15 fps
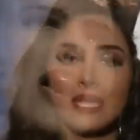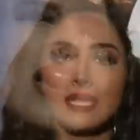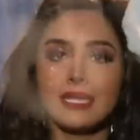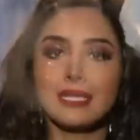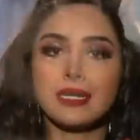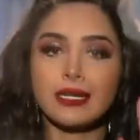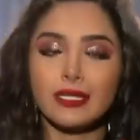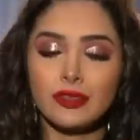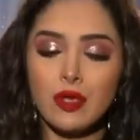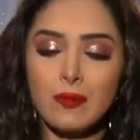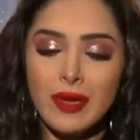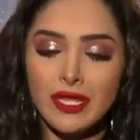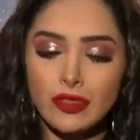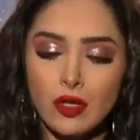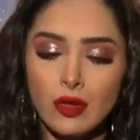Y
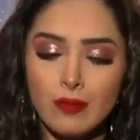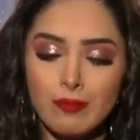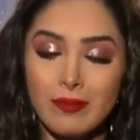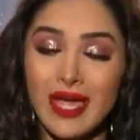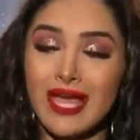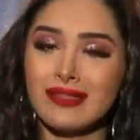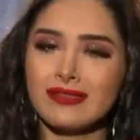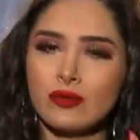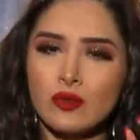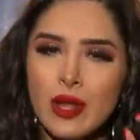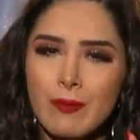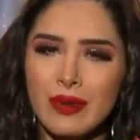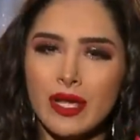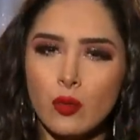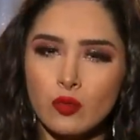retomando, me hace
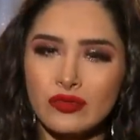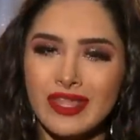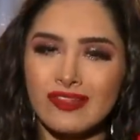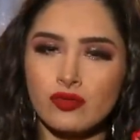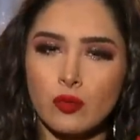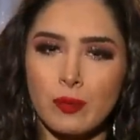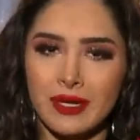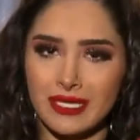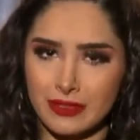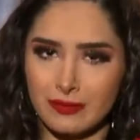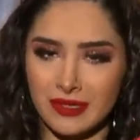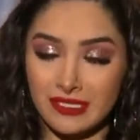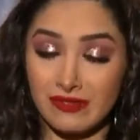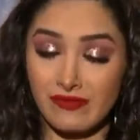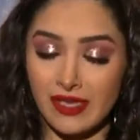una pregunta súper
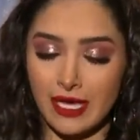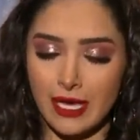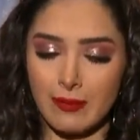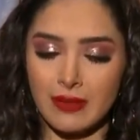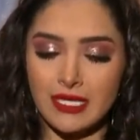específica.